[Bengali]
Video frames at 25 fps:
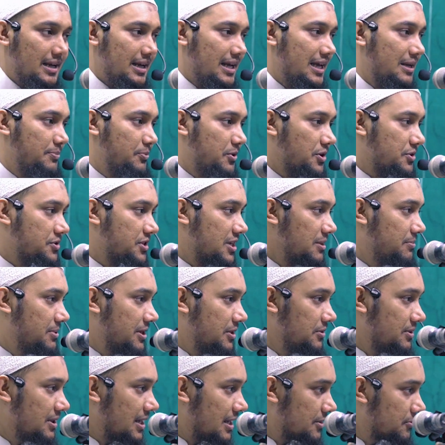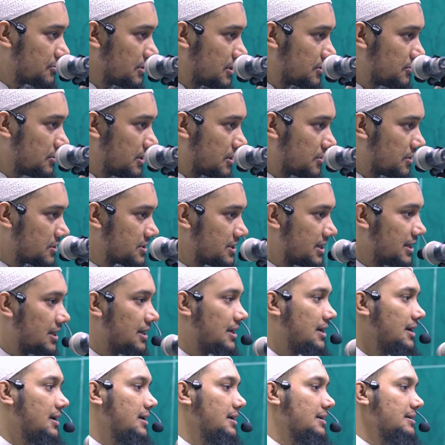এরপরে সেই বেদুইন হাত তুলে দোয়া করছে
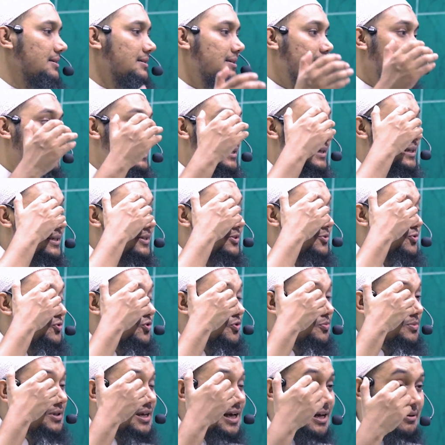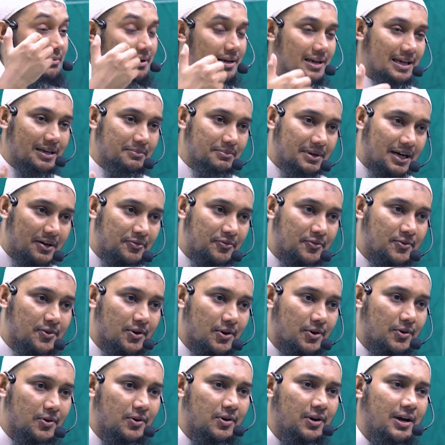আল্লাহ তুমি আমাকে মাফ
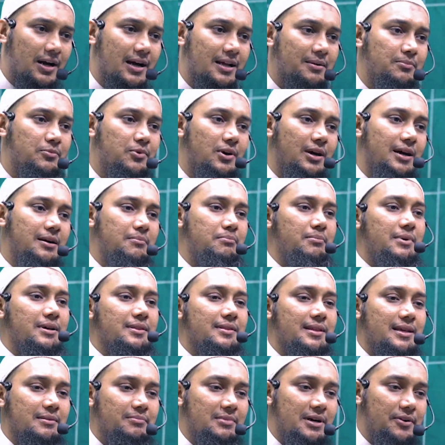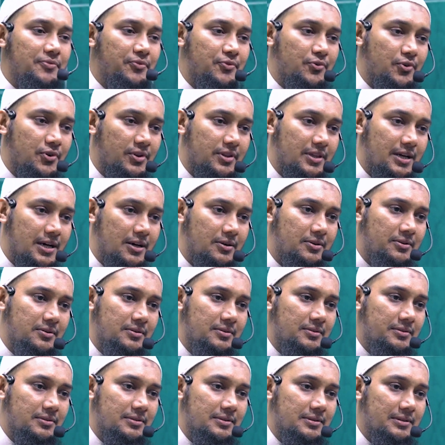করো আর মোহাম্মদকে মাফ করে দাও
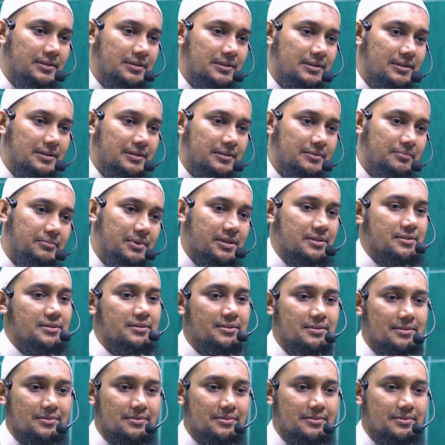ব্যাস